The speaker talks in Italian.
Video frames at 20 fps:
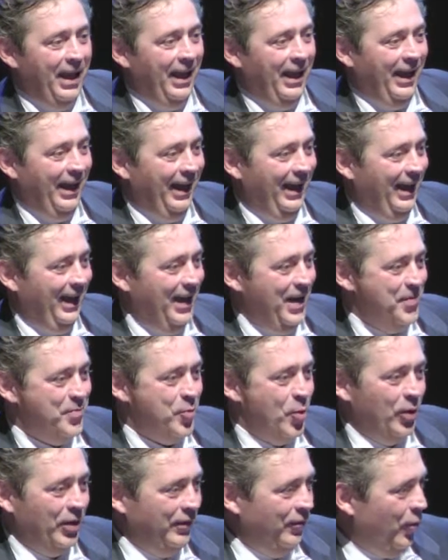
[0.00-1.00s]
Eh,
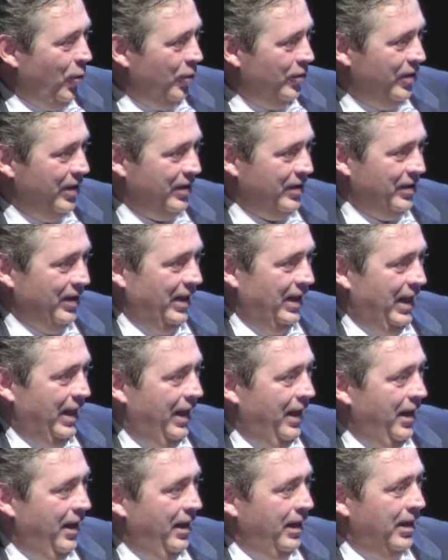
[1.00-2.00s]
può rivolgersi lì.
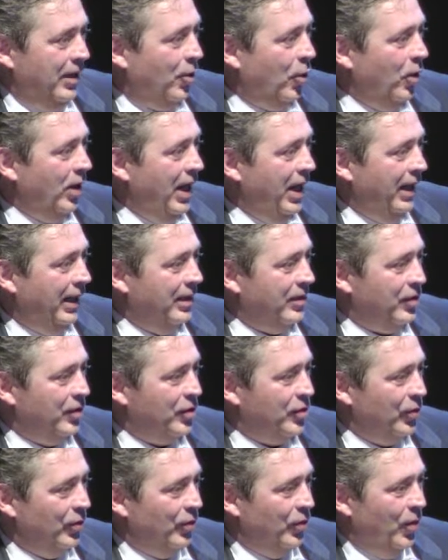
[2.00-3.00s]
I colleghi si
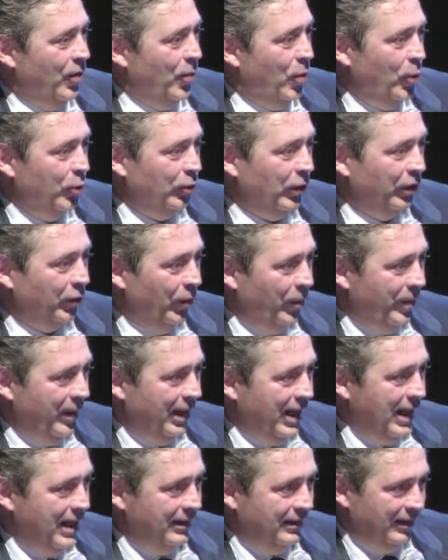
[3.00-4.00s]
sono molto
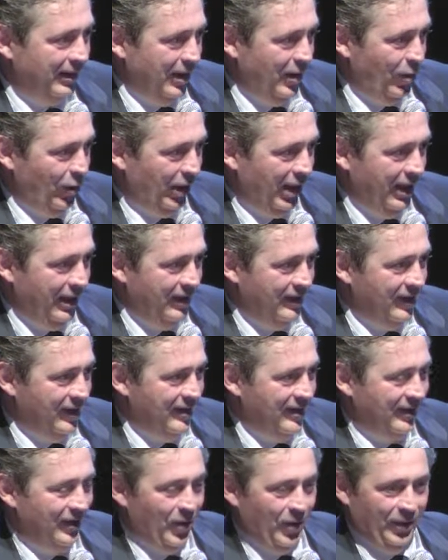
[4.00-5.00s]
adoperati
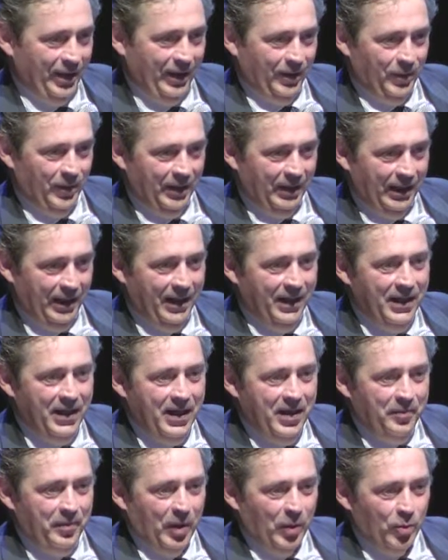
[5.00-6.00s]
nell'organizzazione, quindi
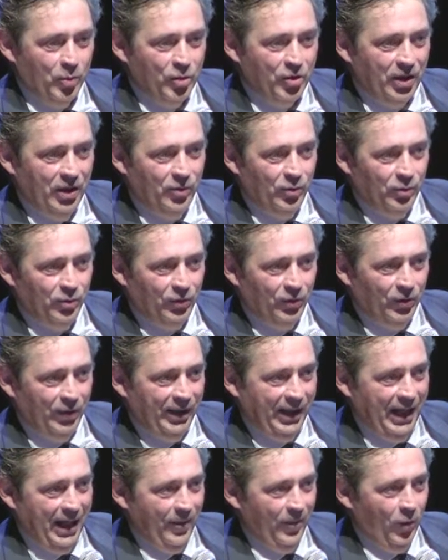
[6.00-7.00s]
per un saluto
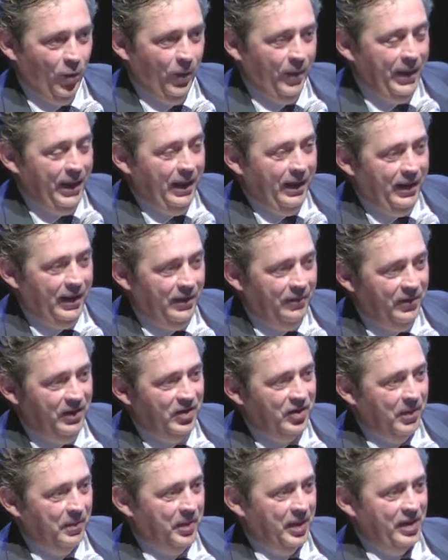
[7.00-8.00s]
chiamo il
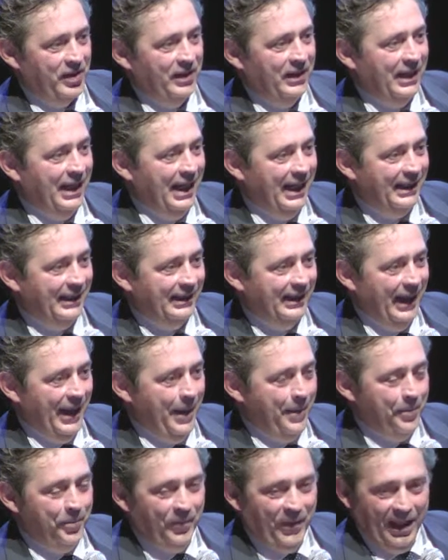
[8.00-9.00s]

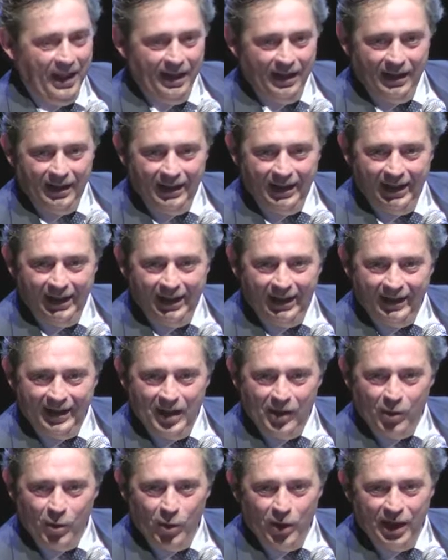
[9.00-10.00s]
vicepresidente eh,
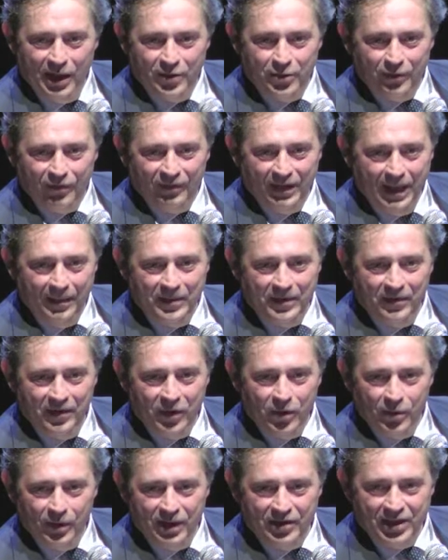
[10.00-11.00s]
del Collegio FIAI di
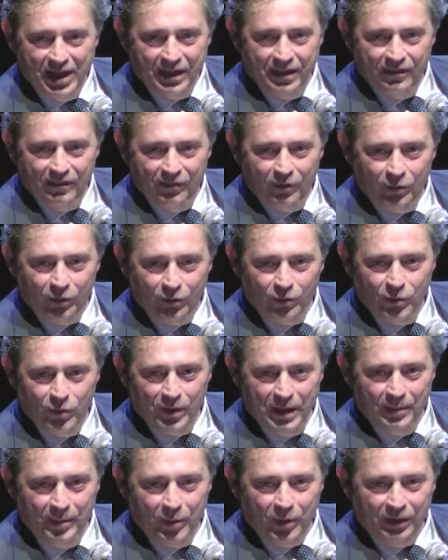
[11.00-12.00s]
Verona, Gianni
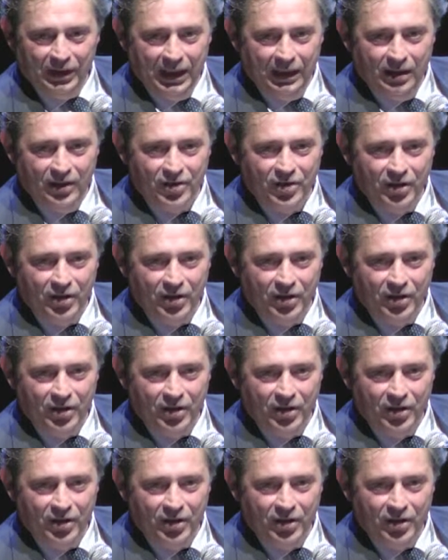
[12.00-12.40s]
Infortuna, a portare il